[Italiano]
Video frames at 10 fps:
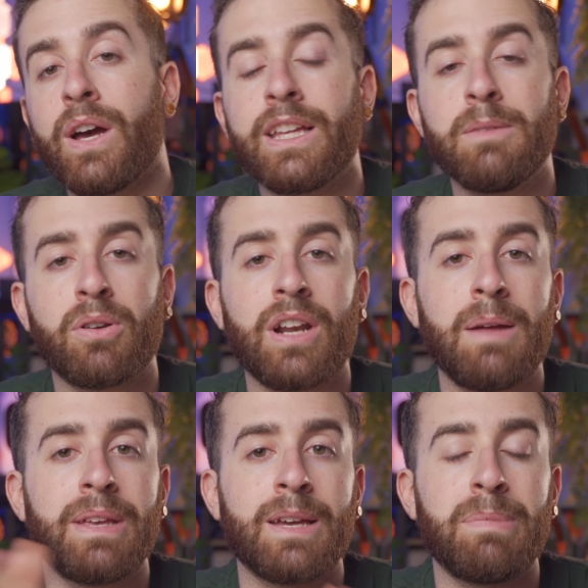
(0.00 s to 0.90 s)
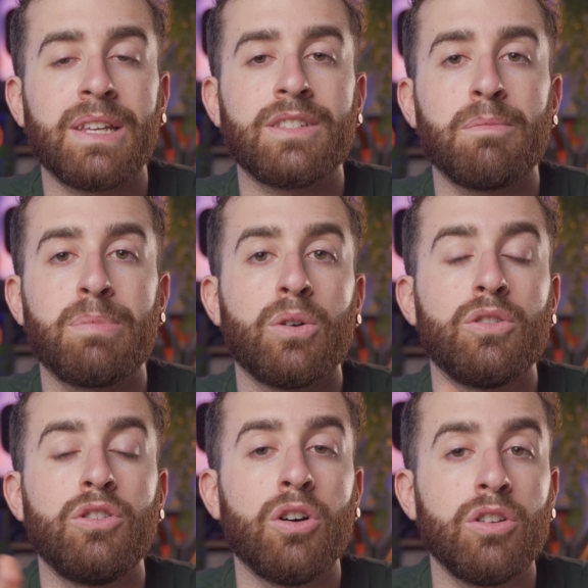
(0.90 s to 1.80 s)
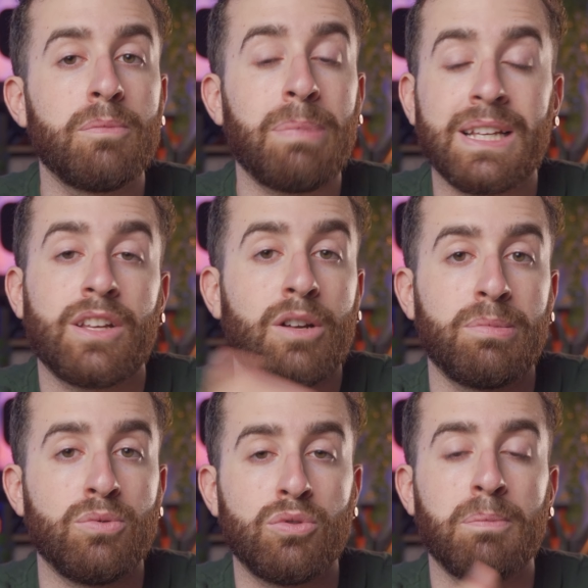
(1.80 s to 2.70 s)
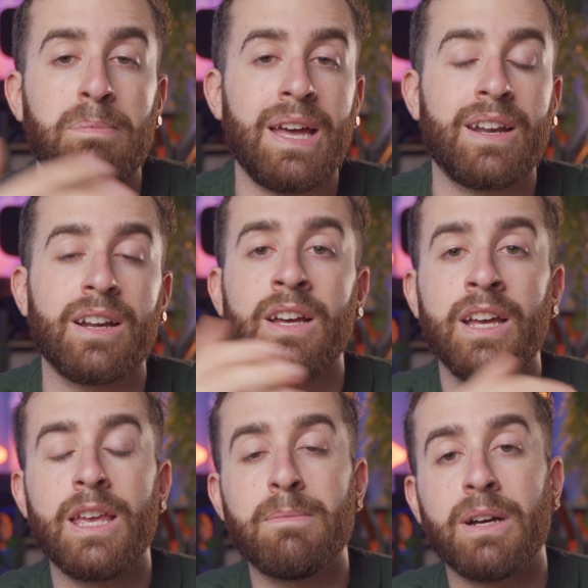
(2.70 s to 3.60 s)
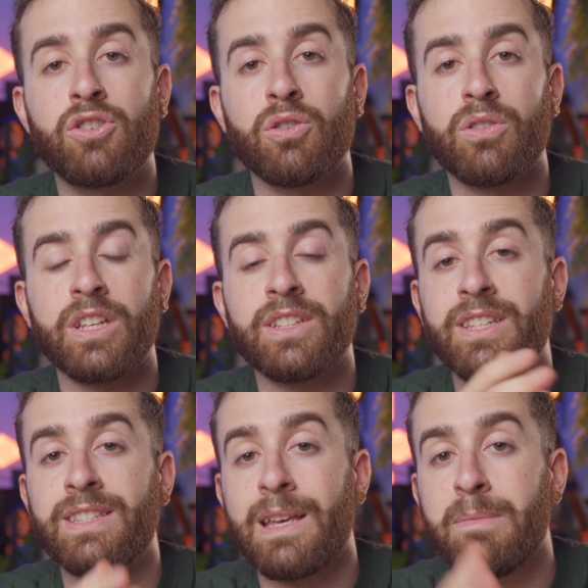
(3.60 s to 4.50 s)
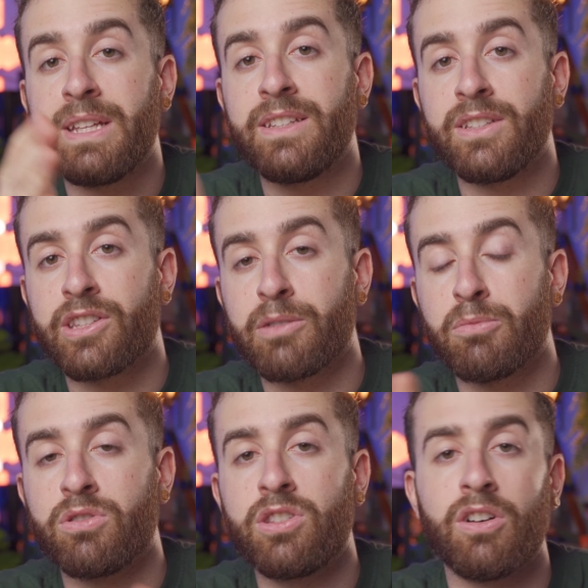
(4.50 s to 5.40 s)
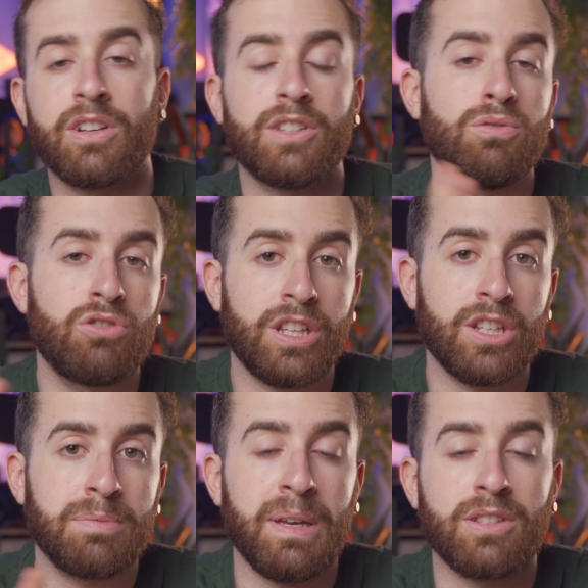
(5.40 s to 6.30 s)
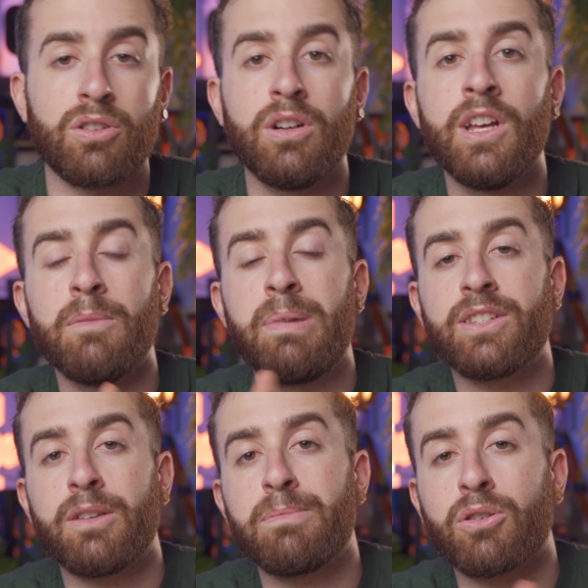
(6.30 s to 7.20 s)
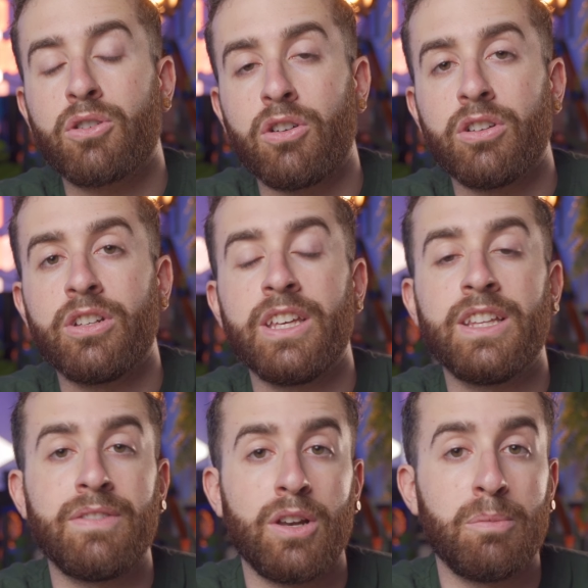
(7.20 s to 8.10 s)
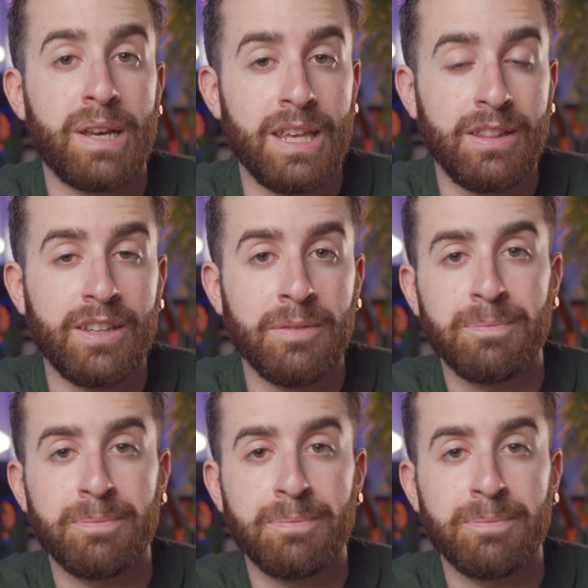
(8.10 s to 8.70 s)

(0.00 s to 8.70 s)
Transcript: anche di programmi che per esempio non passano appunto per i maggiori sistemi di distribuzione. Succede spesso, per esempio con i developer indie.